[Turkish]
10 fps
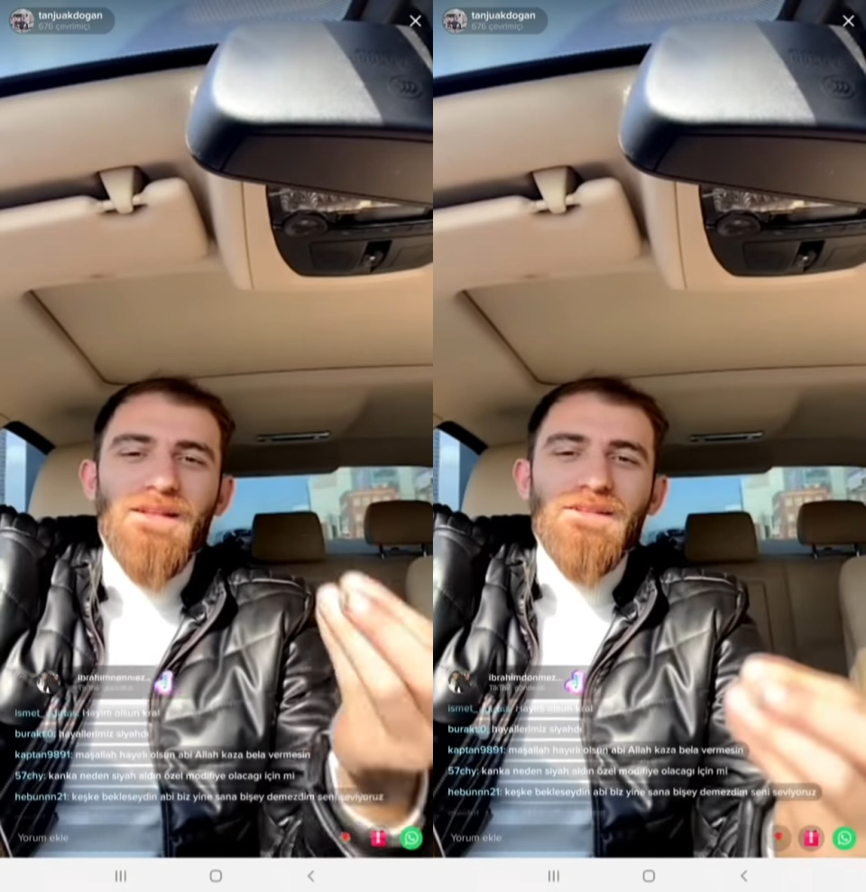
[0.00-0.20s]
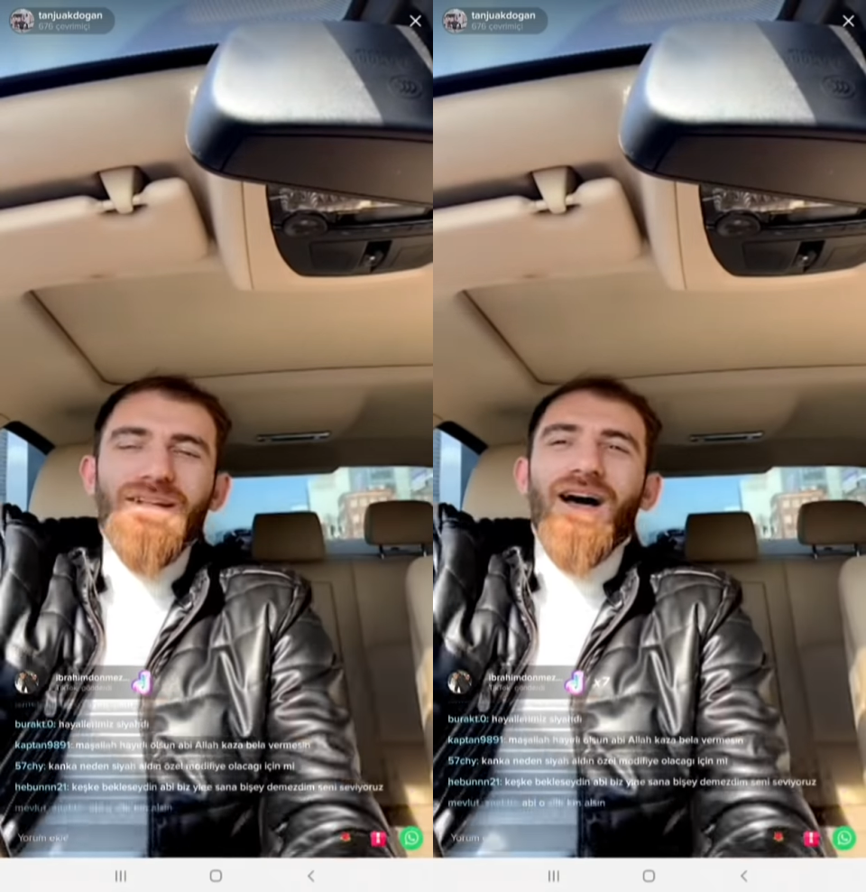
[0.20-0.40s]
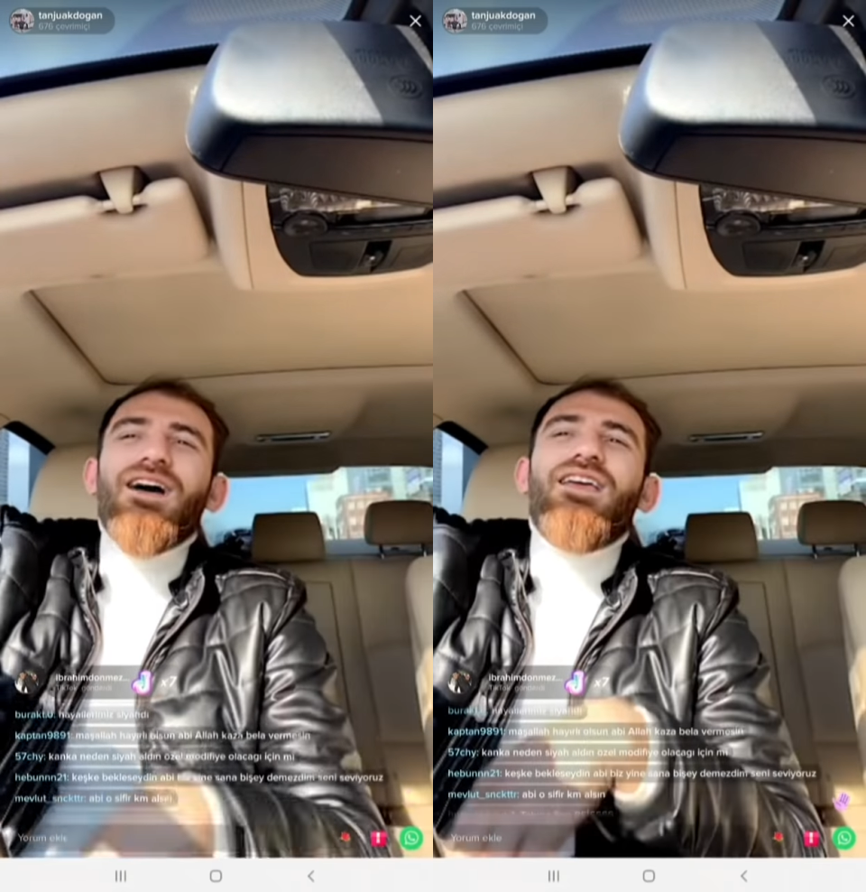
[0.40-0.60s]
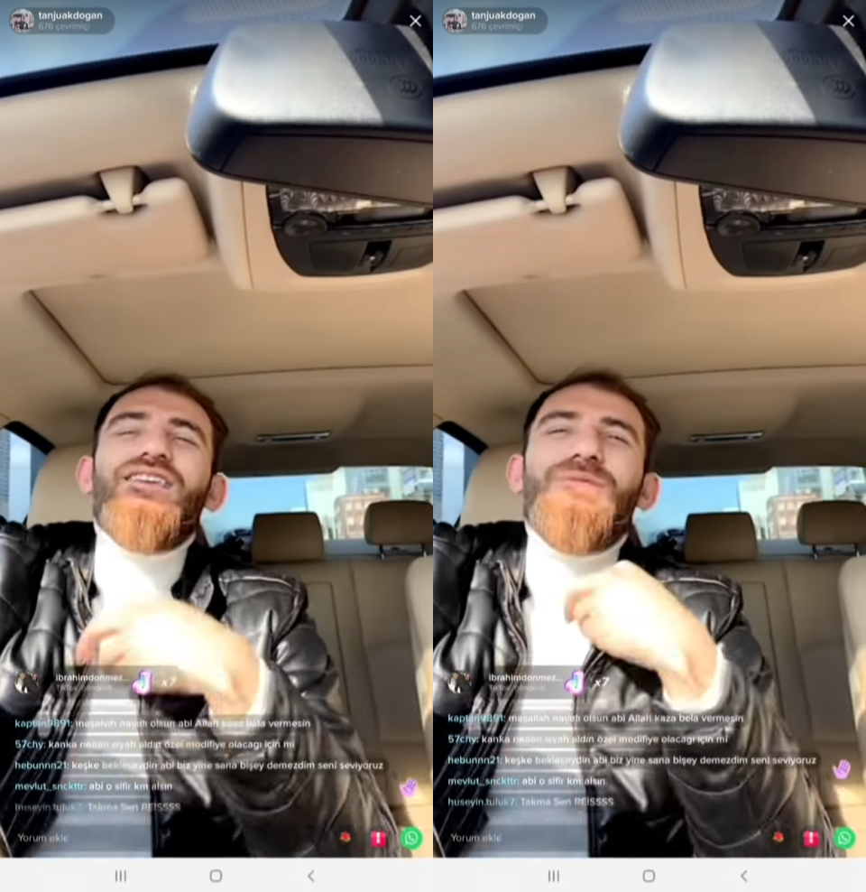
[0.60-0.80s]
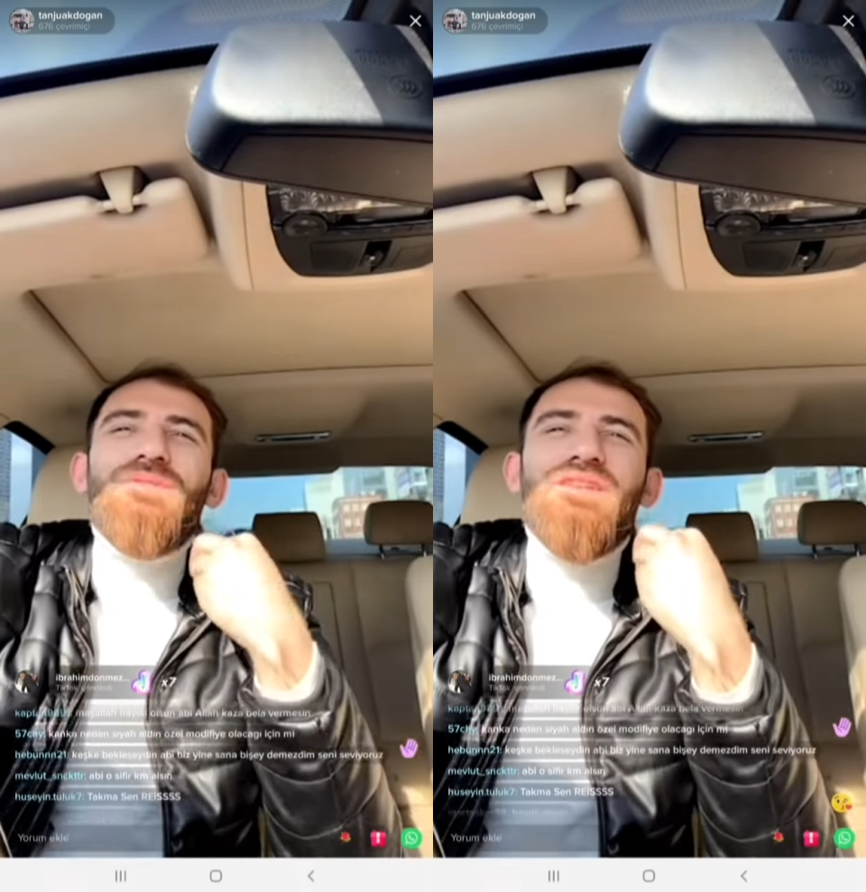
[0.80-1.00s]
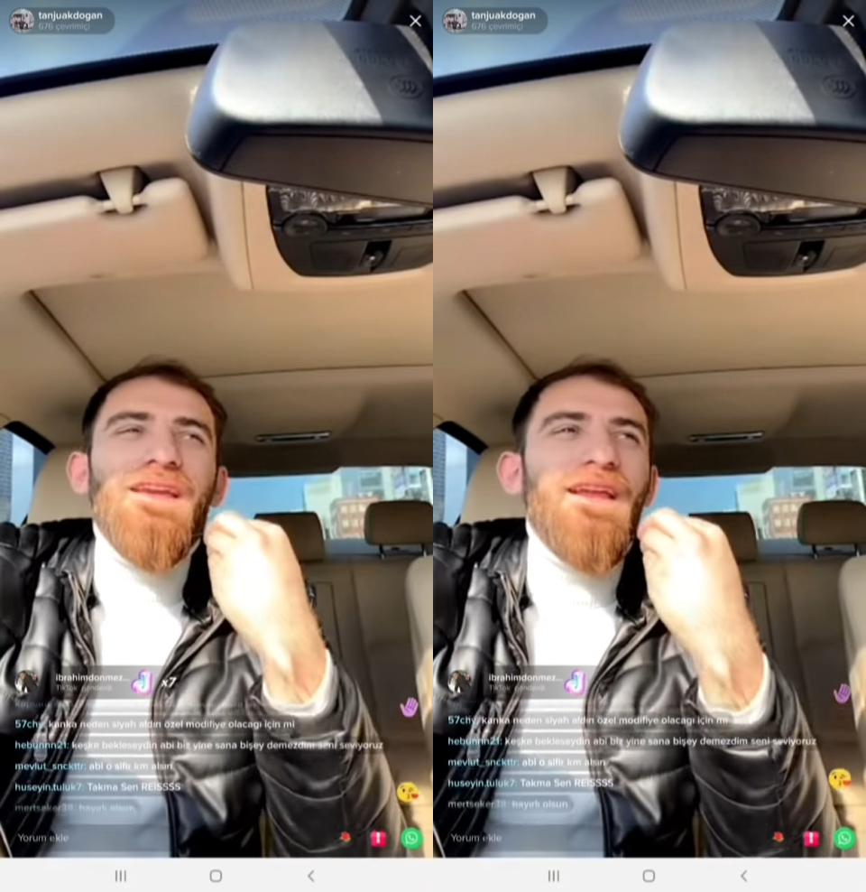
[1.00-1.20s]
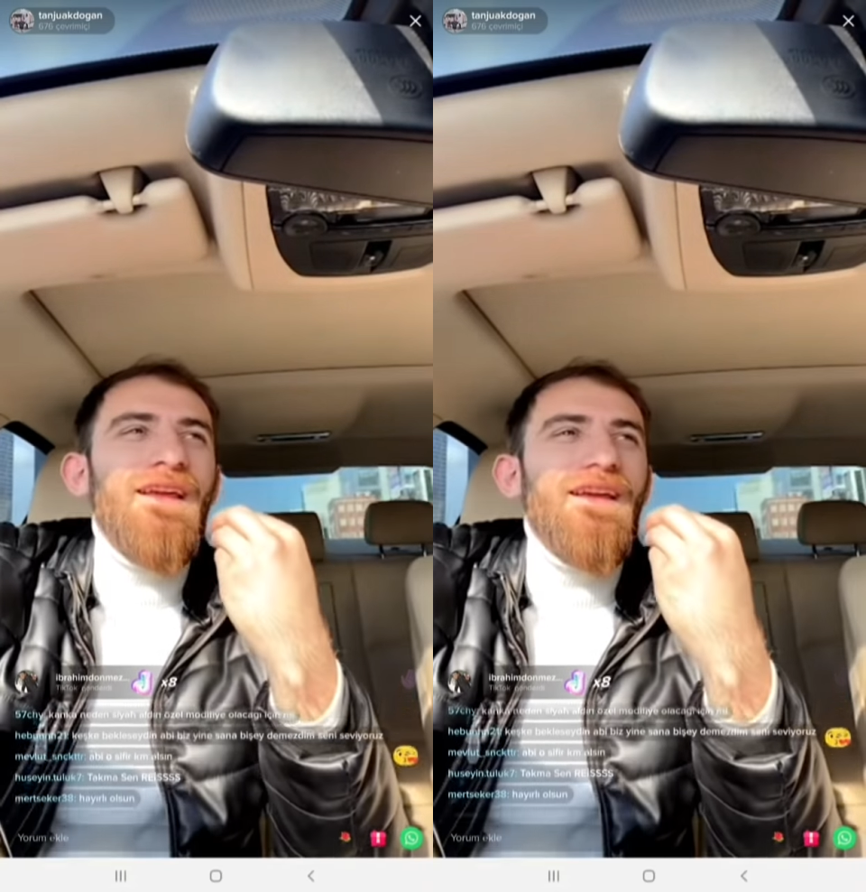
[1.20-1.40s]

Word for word: Daha hiçbir şey yani